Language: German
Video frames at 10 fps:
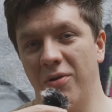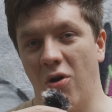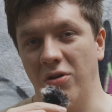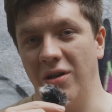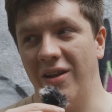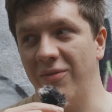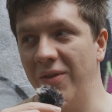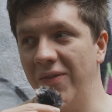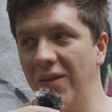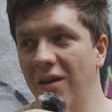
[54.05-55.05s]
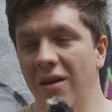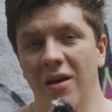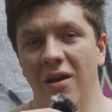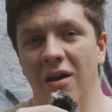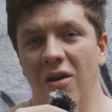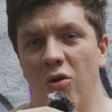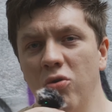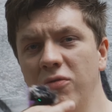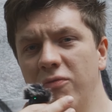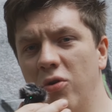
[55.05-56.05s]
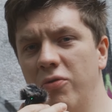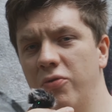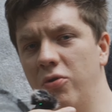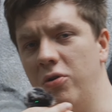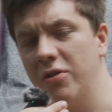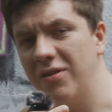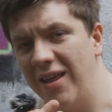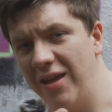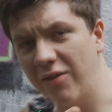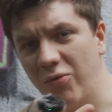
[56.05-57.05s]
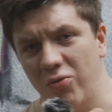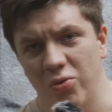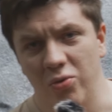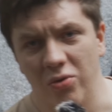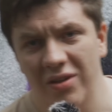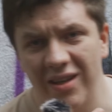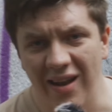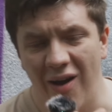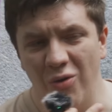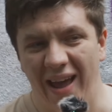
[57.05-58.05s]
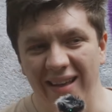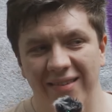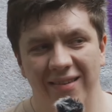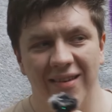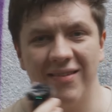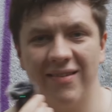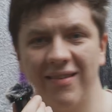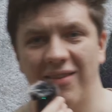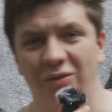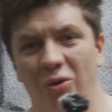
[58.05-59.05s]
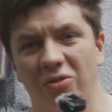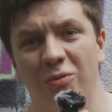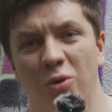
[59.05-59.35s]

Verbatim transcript: begonnen, dass man sich unwohl fühlt, Dinge zu tun. Und genau das ist das größte